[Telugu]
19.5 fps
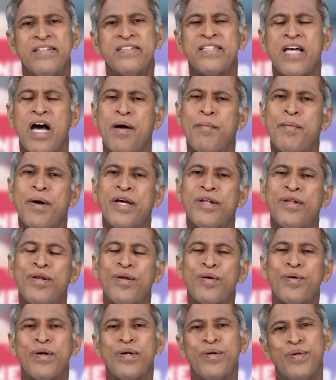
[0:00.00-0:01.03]

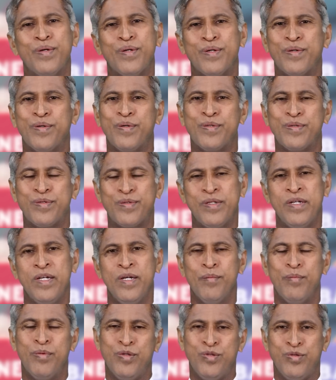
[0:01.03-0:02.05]
సామాన్యులు కూడా కొనుక్కోవచ్చు
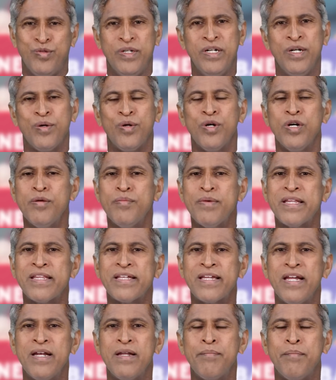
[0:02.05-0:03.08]
ఇప్పుడు చూడండి రోడ్డు
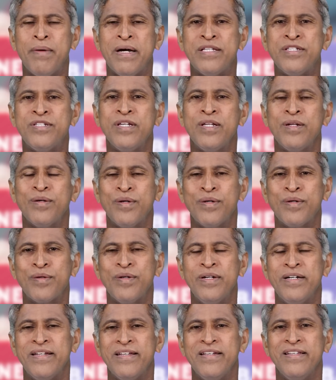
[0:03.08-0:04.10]
మీదకి వెళ్ళి బజ్జీలు
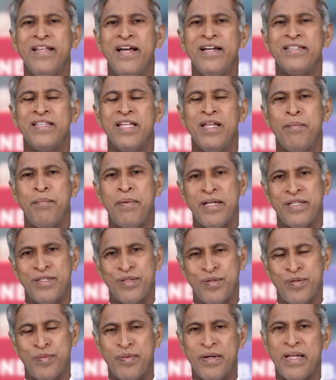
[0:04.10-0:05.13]
కొనుక్కుని టీ తాగితేనే
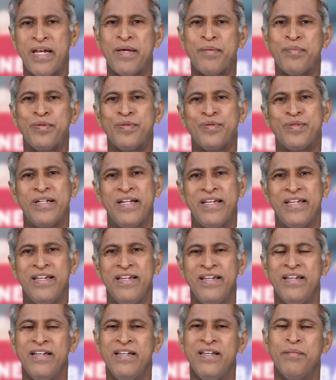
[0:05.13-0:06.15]
పాతిక రూపాయలు అయిపోతున్నాయి
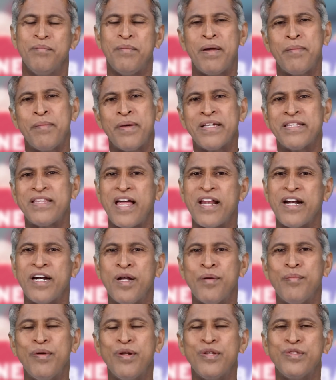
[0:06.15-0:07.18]
మరి మీకు దానికి
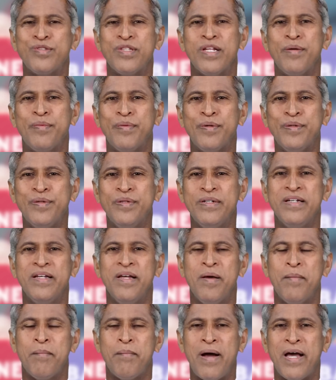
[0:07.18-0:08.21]
డబ్బులు వచ్చినప్పుడు
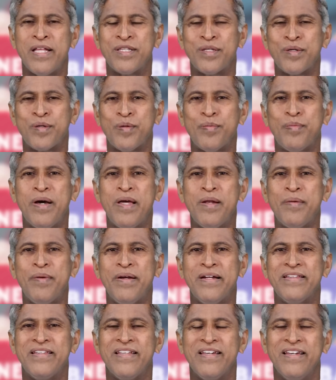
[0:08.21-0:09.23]
పాతిక రూపాయలు
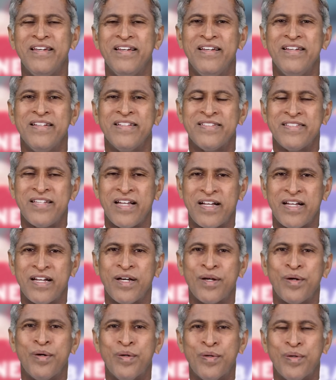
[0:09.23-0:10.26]
పెడితే
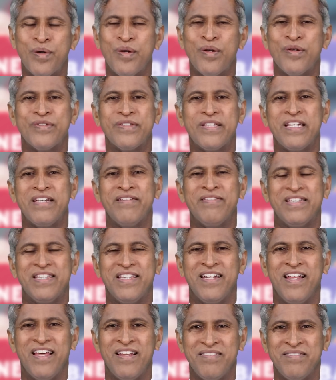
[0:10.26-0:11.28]
చక్కగా రెండు రోజులు వస్తాయి ఈ
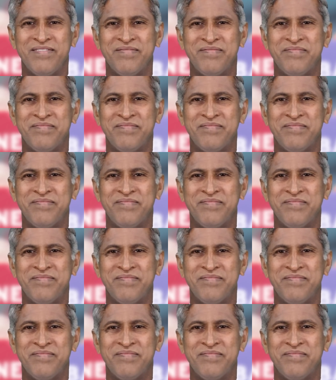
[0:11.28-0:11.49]
విత్తనాలు